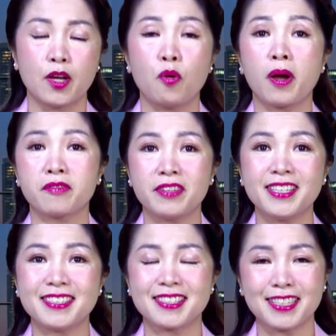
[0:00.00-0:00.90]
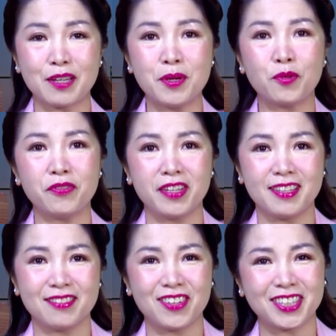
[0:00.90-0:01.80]
Hoàng Vi xin cảm ơn quý
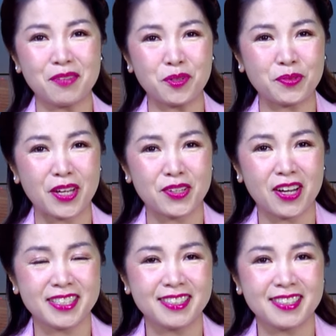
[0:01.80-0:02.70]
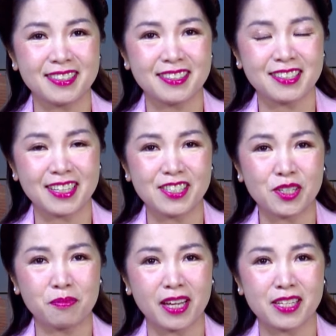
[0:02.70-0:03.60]
vị vẫn tiếp tục theo dõi chương trình sự kiện
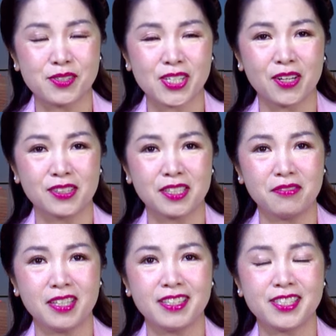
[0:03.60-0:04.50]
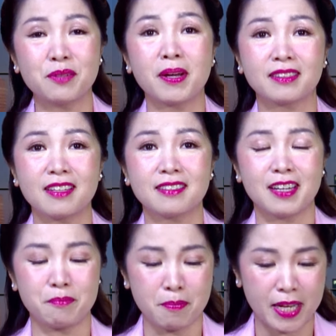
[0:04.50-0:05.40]
trong ngày của Sài Gòn TV trên băng tầng
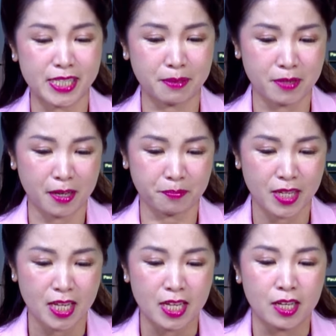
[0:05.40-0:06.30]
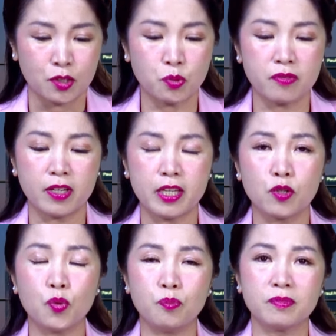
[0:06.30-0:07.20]
57.5. Thưa quý vị,
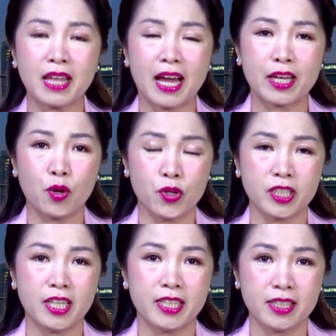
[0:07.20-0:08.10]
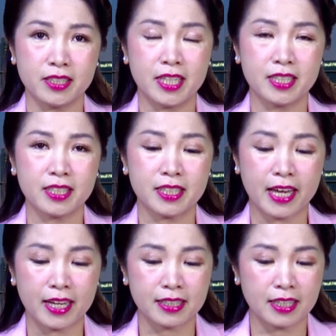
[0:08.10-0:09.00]
cũng tại hội nghị thượng đỉnh
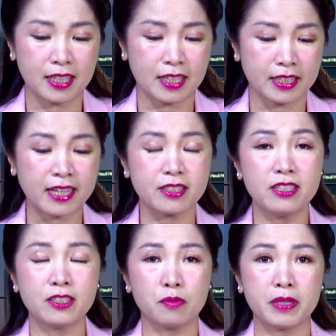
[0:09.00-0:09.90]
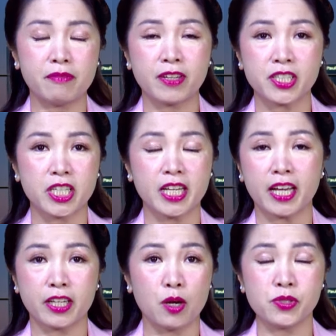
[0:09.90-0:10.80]
các ờ, các nước công nghiệp phát triển
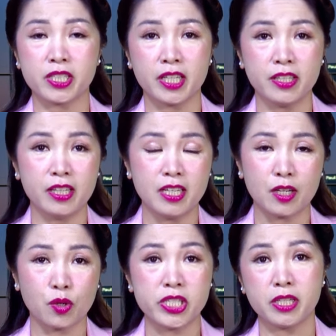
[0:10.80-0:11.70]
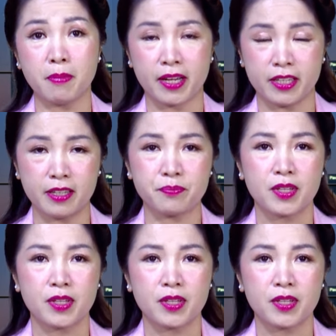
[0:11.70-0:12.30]
hàng đầu trên thế giới là khối G7